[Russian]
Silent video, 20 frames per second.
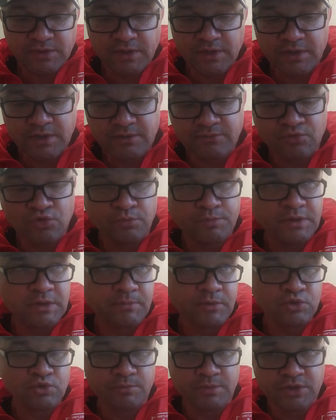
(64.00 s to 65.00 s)
на Лиге Европы, и
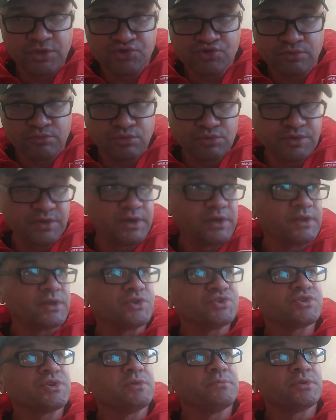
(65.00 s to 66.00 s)
потом они еще будут терять
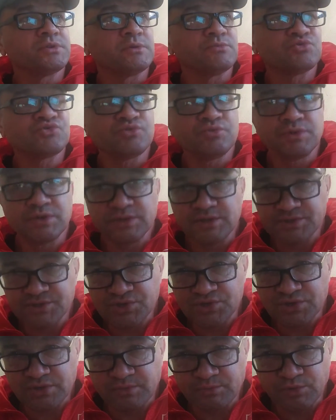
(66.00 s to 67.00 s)
очки, потому что у них
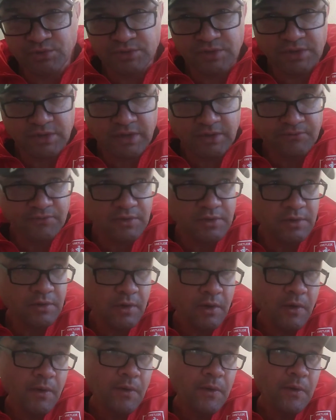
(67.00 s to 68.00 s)
насыщенный плотный график.
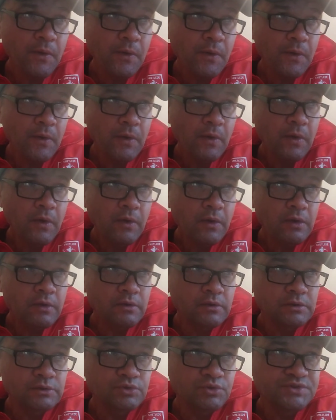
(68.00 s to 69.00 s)

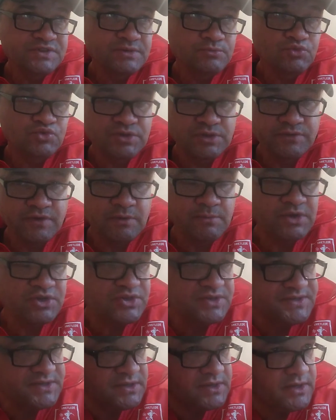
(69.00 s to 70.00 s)
Э, то есть им нужно два
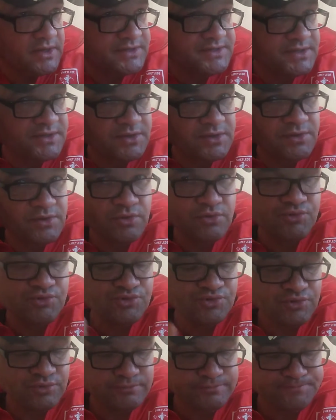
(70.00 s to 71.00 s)
матча сыграть за неделю
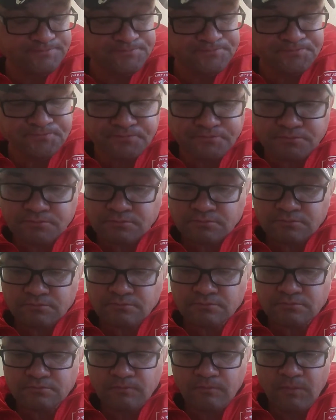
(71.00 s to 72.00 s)
еще
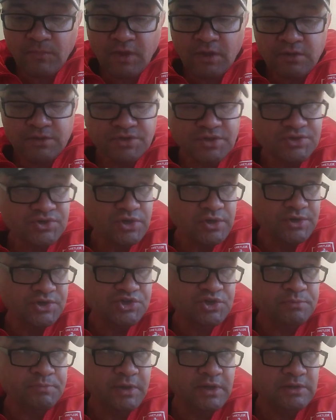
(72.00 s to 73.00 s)

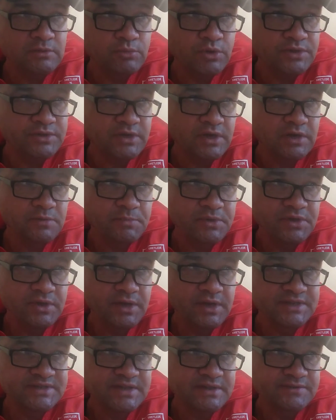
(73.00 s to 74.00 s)
тяжелейших. Поэтому Антрахт
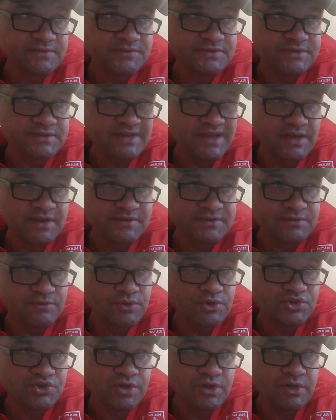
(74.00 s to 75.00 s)
потеряет, скорее
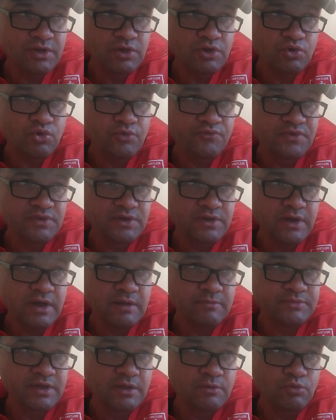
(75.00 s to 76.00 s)
всего, очки, и
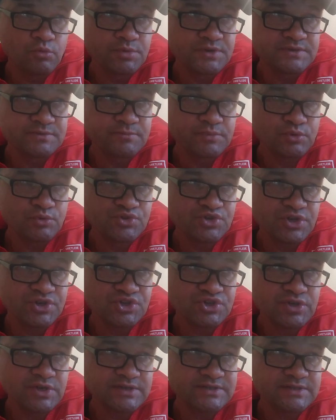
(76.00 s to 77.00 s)
Хофенхайм таким образом
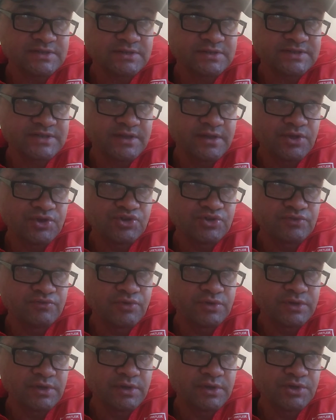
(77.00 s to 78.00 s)
получает шанс занять
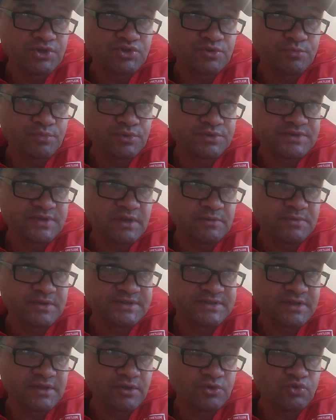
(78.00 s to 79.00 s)
четвертое Лига Чемпионское
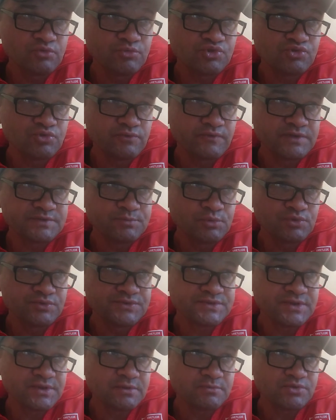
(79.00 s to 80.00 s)
место. Я думаю, что он
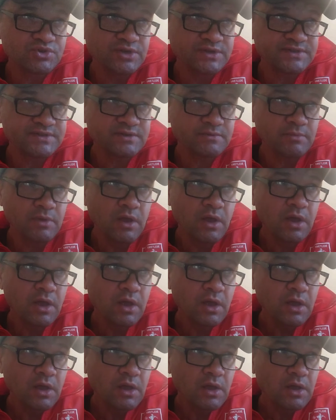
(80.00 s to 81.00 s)
воспользуется этим шансом.
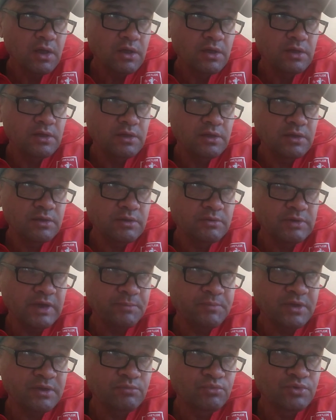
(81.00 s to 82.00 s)
И
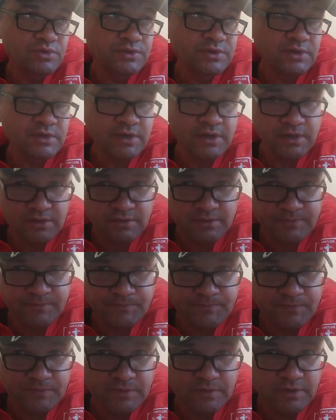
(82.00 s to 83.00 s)
опять будет играть,
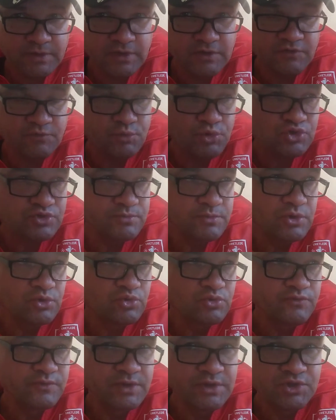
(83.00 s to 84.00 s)
эм, как в прошлом
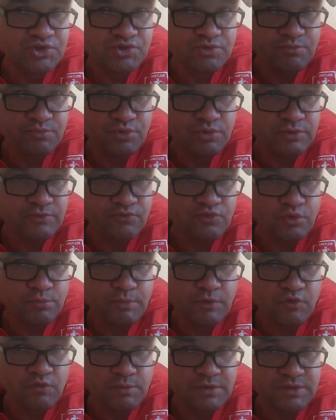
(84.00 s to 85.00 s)
году, в Лиге чемпионов в
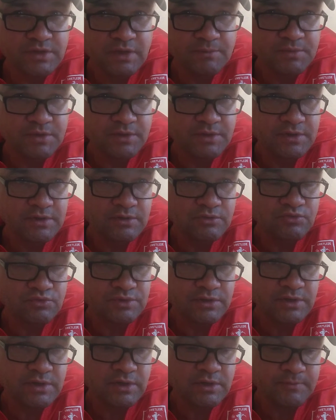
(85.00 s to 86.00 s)
групповом этапе, где
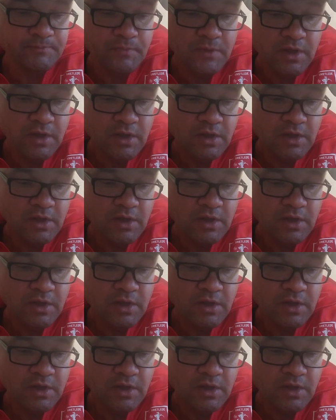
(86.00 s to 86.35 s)
он играл